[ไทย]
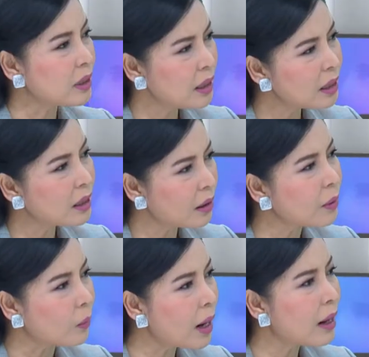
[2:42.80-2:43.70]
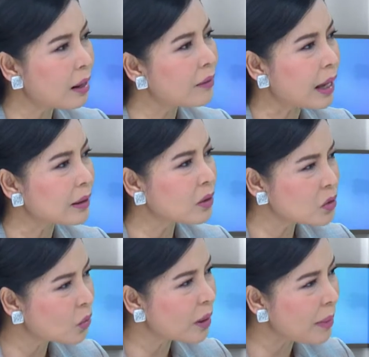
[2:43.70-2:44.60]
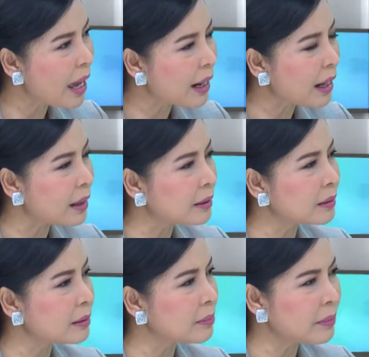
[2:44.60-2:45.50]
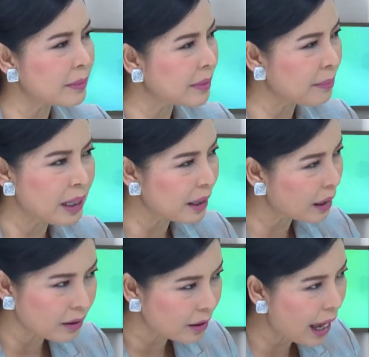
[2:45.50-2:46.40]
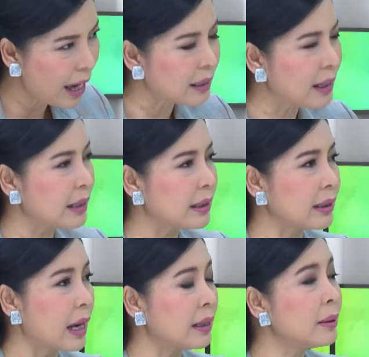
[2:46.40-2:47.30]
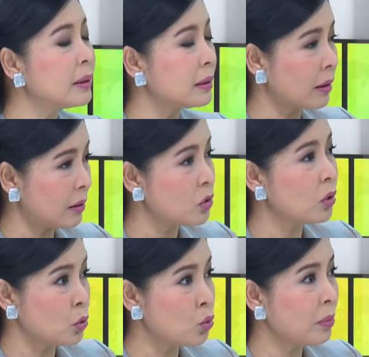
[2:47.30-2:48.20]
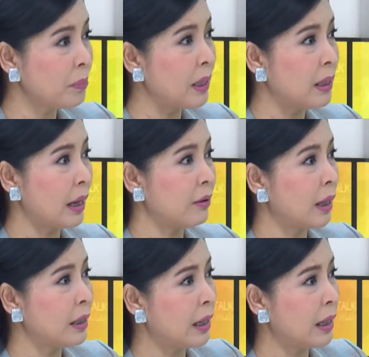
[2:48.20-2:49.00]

ดที่เขาบอกว่าเอาละต้องช่วยแม่ละไม่เรียนก็ได้หรืออะไรต่างๆนั่นคือตอนจนช่วงปีไหนไว้